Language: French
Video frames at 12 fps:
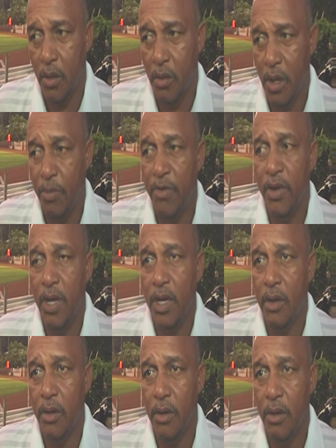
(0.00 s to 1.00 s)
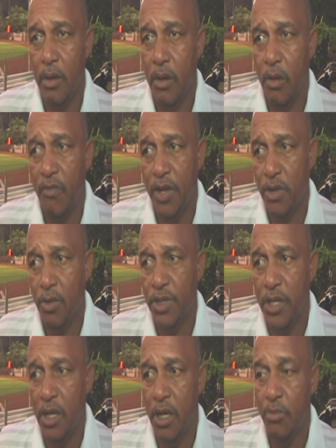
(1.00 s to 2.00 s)
On a préféré euh, le faire
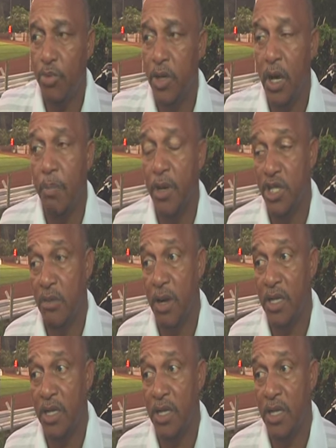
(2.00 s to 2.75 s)
sortir. Et puis après, Gilles